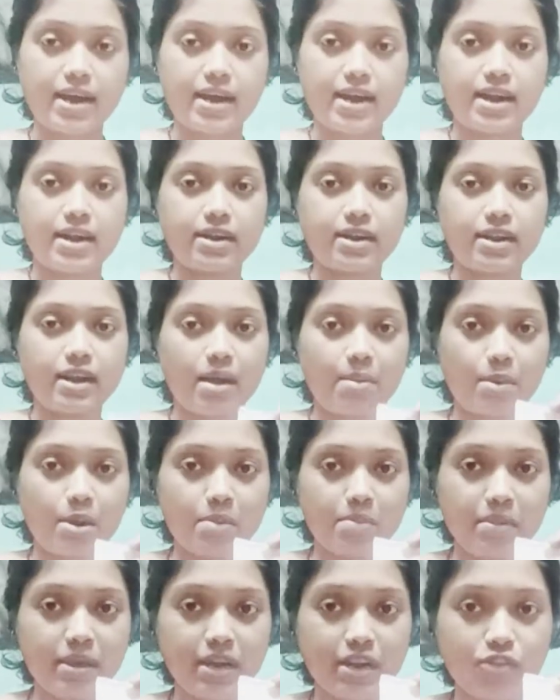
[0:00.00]
আর আমার
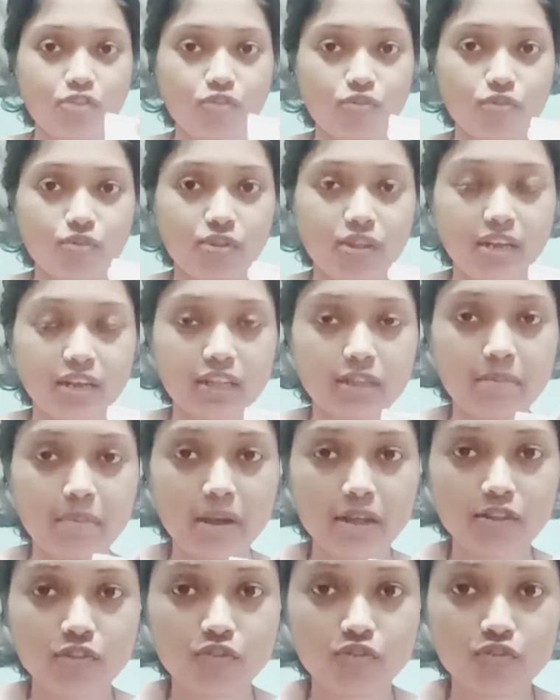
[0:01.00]
মেয়ের জন্য দেখতে
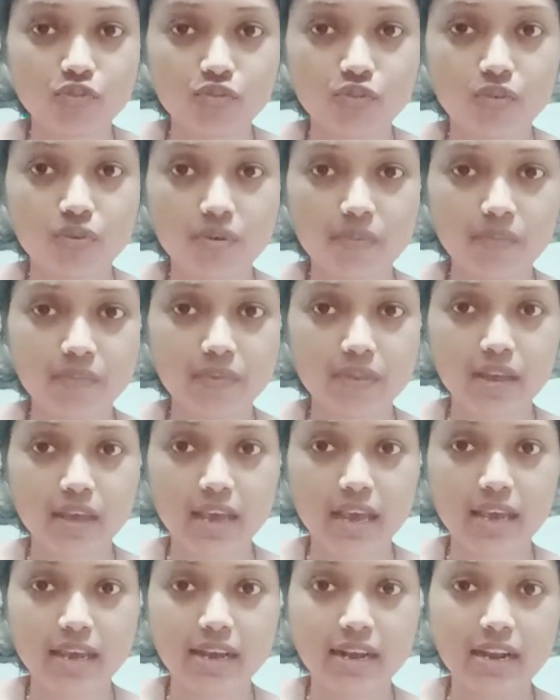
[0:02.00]
পাচ্ছ
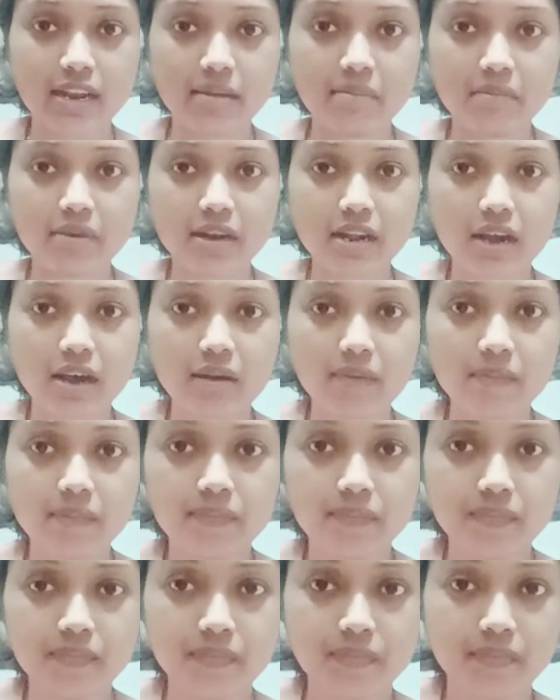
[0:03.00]
এই ক্রিমটা
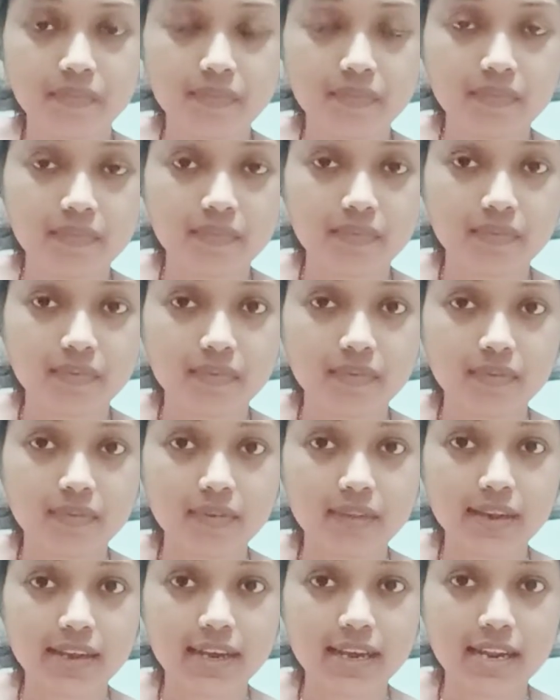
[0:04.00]

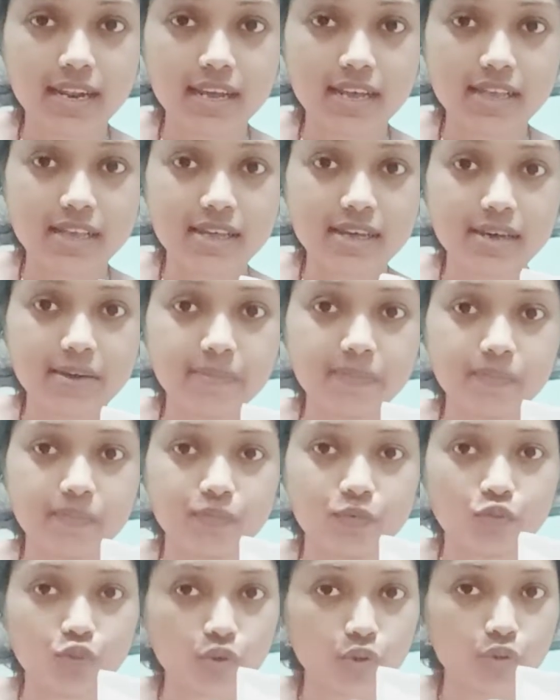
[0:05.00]
কিনেছে
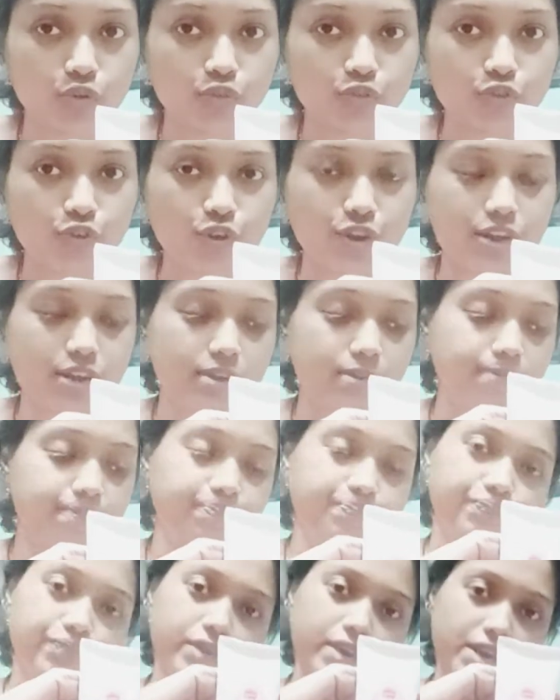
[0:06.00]
জনসনের
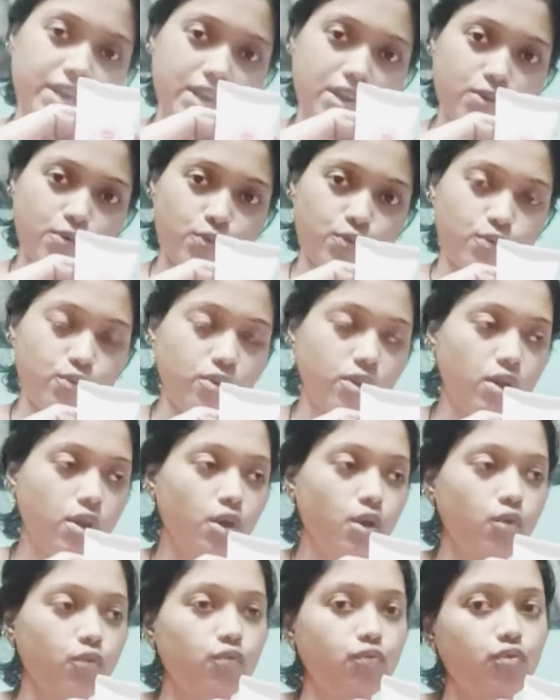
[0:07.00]
এটা ওর
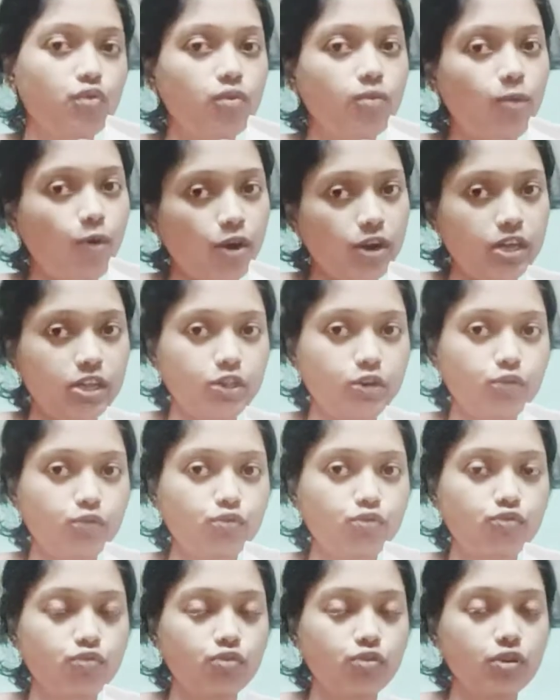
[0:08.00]
ফুল বডিতেও
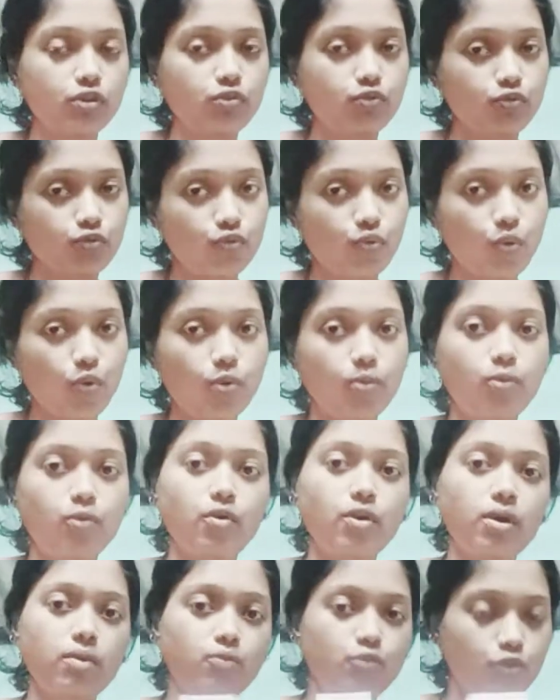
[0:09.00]
ইউজ করব
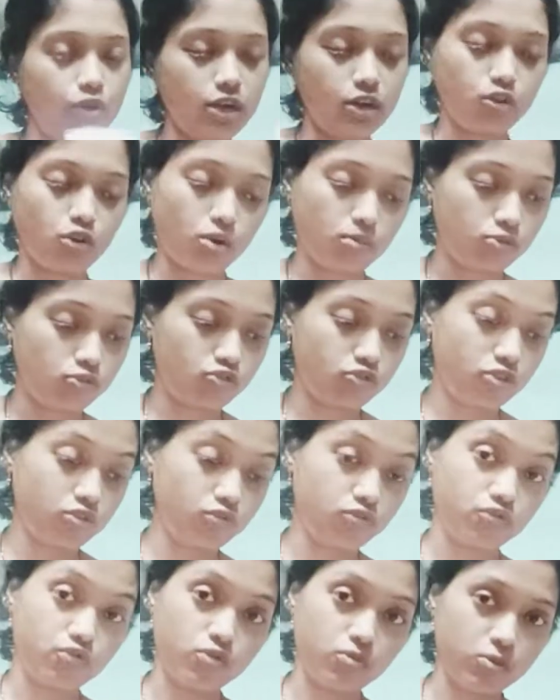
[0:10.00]
মুখে তো অবশ্যই
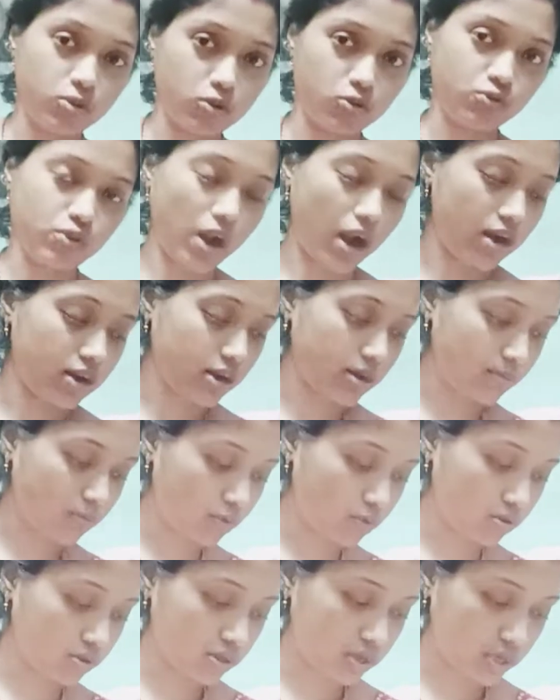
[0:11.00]
ইউজ করবো যেহেতু ঠান্ডা
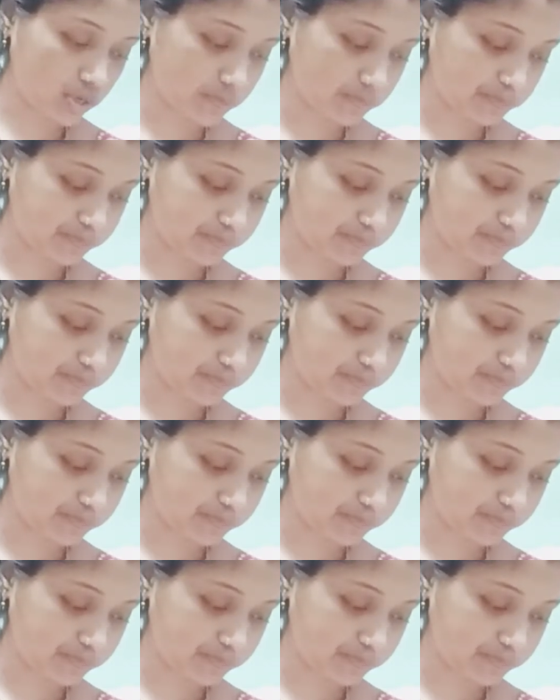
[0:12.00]
পড়ছে